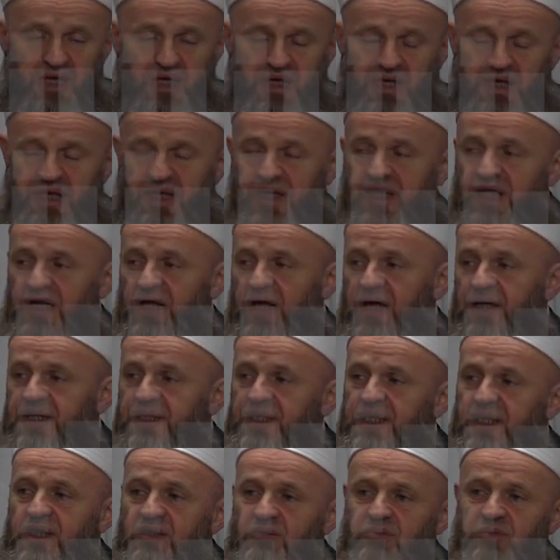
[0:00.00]
Eğer
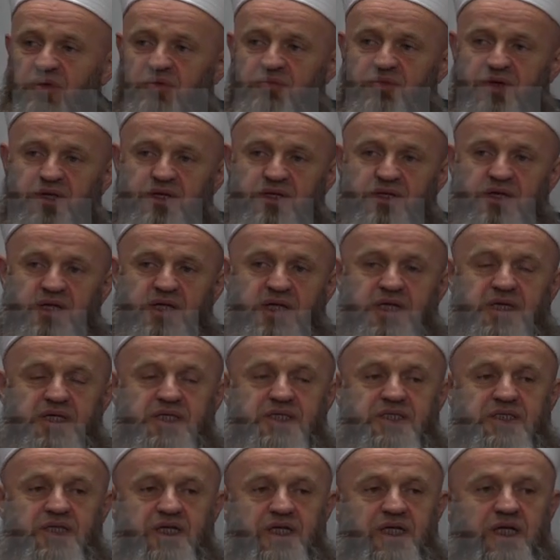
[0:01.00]
annen baban
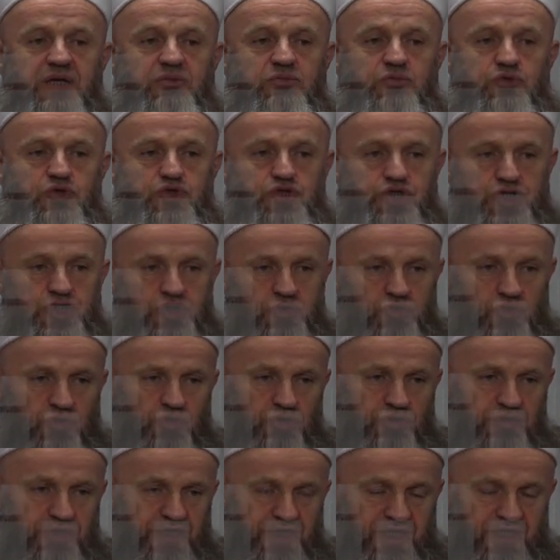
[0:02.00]
sana müşrik
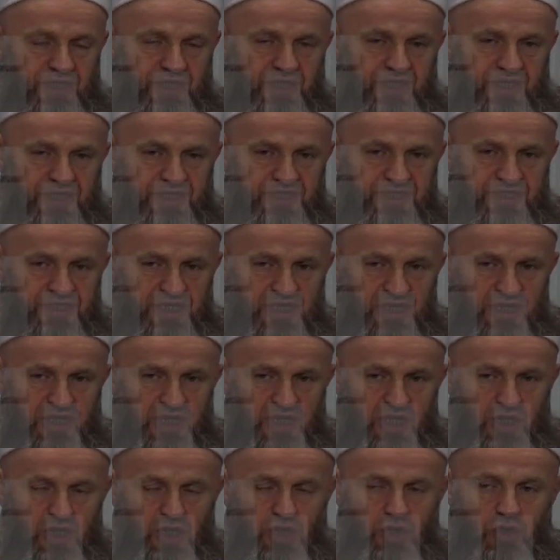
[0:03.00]
ol derlerse
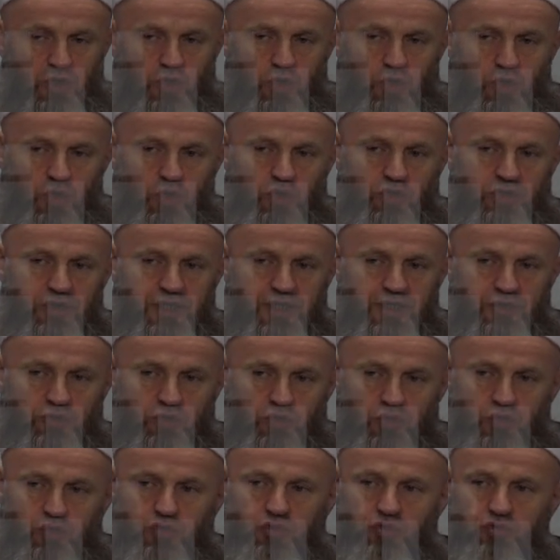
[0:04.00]
onları
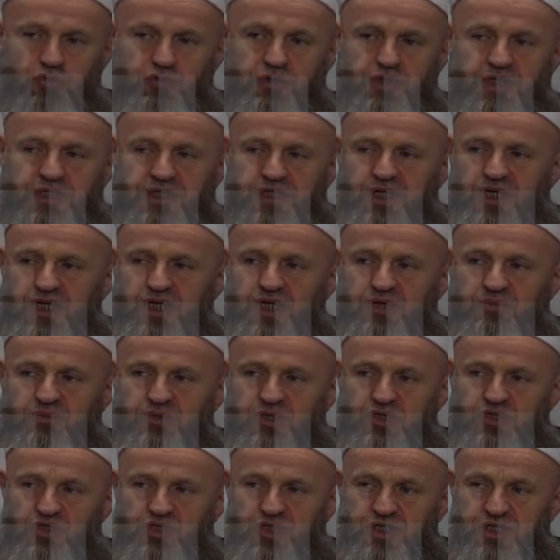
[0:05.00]
o konuda
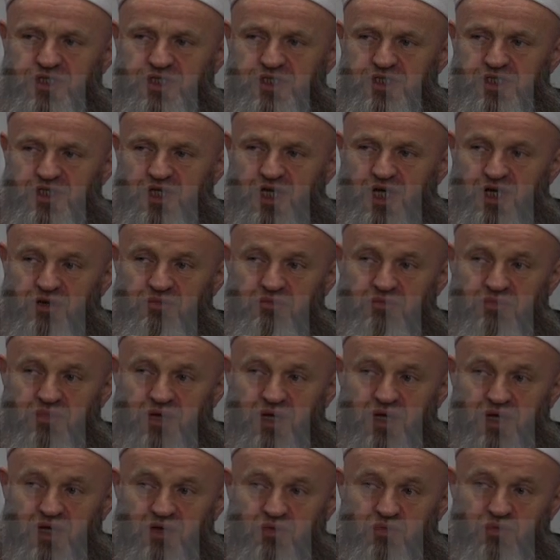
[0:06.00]
dinlemeyeceksin
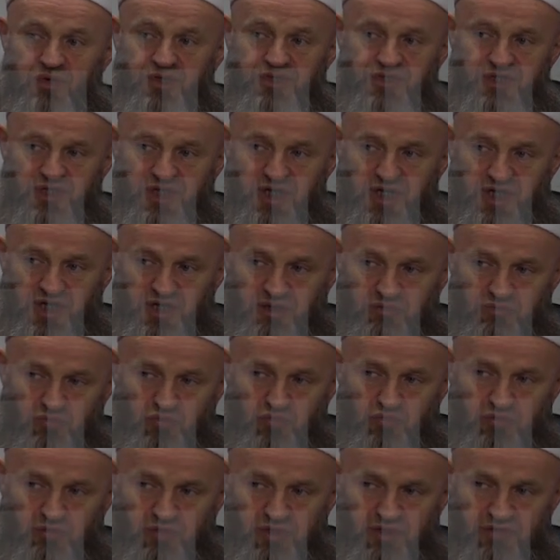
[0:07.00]
ama ve
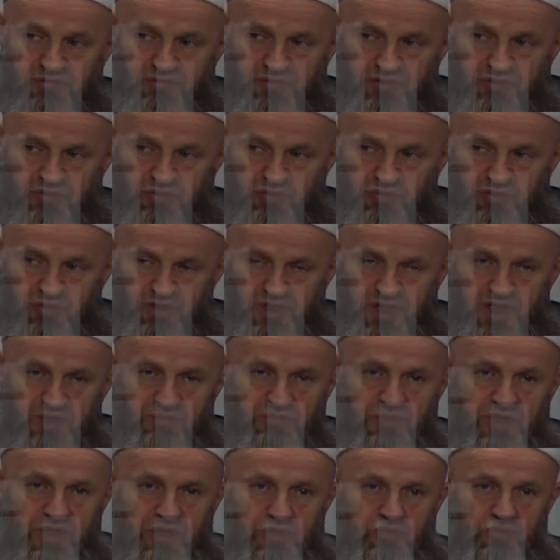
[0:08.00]
sahibhuma fid dünya
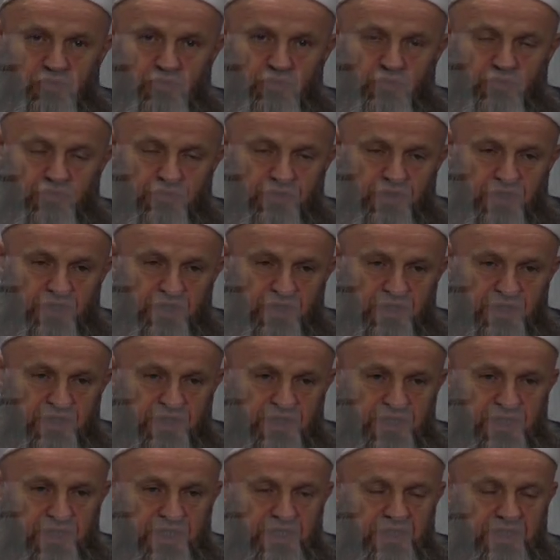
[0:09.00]

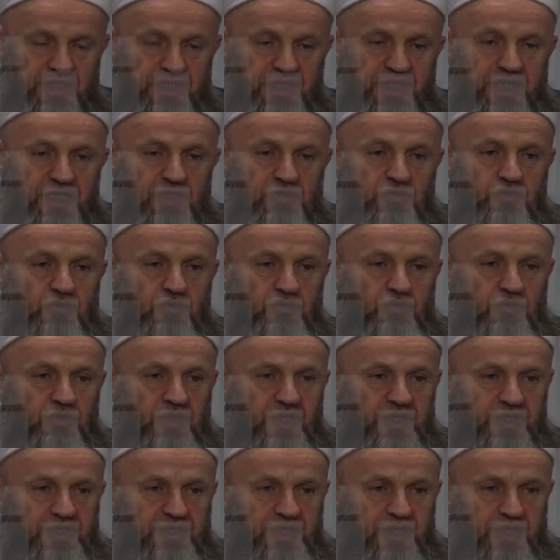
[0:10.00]
ma'rufa. Diğer
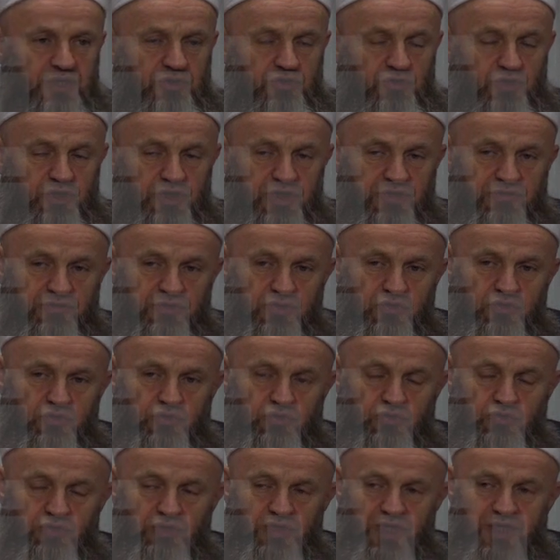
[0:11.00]
konularda, dünyevi
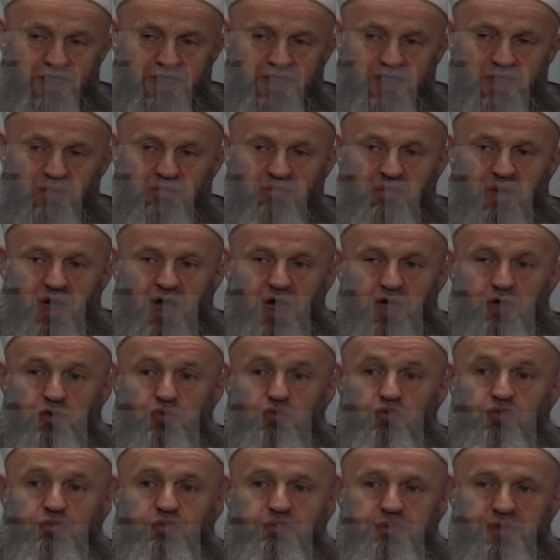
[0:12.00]
konularda
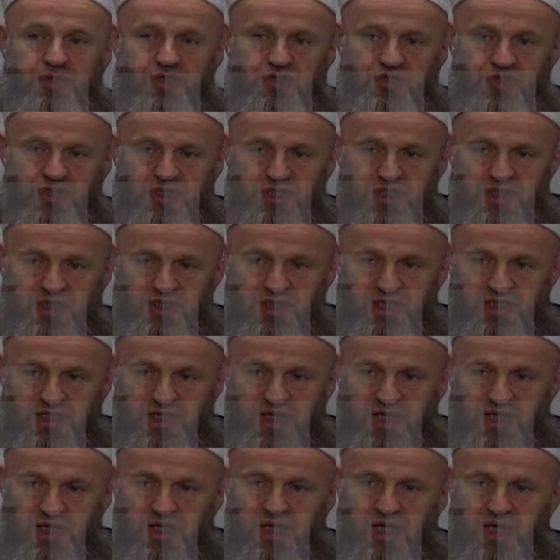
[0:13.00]
maruf bir
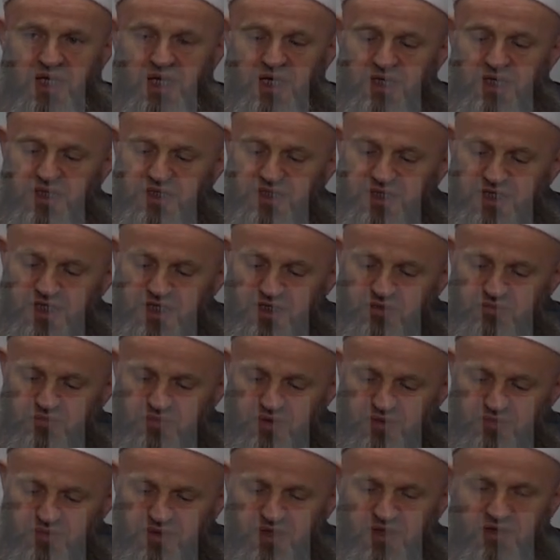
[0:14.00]
şekilde yani
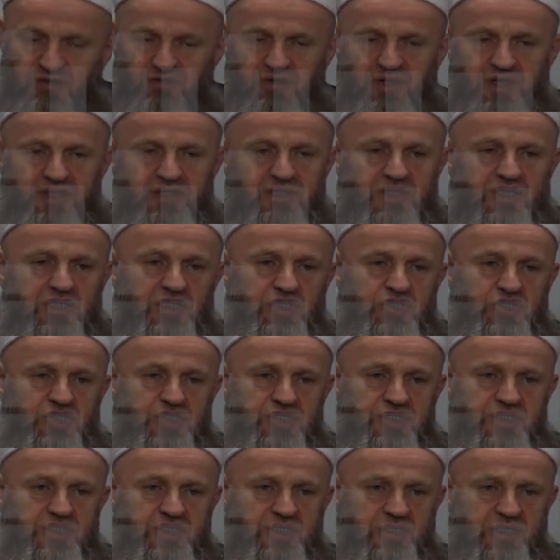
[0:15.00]
baba evlat
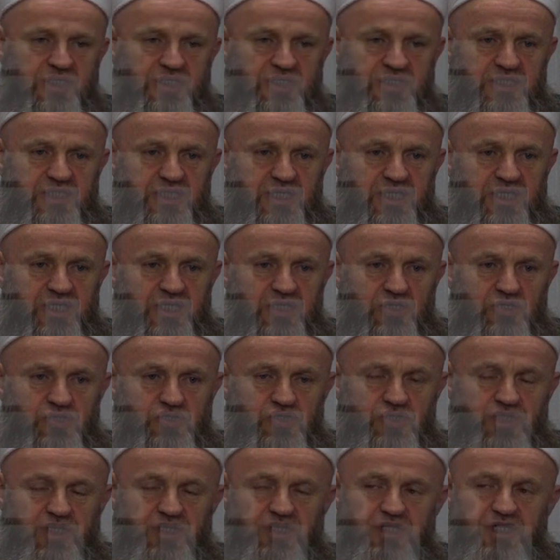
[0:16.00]
ilişkisinde sana
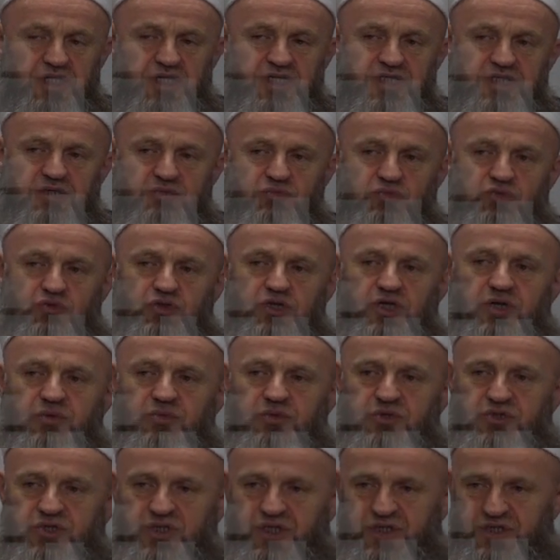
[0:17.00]
yakışan neyse bunu
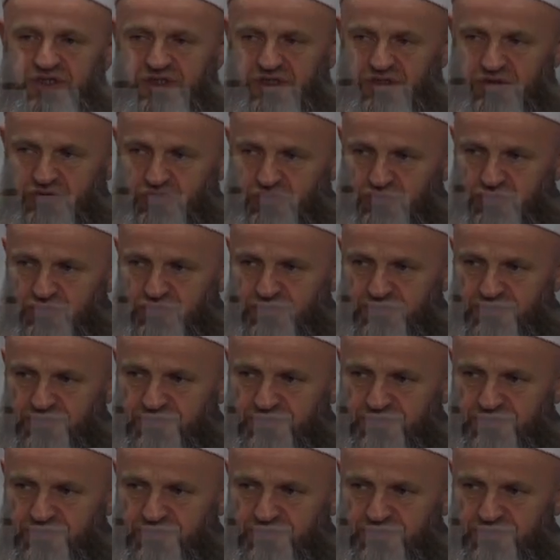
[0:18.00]
yapacaksın diyor.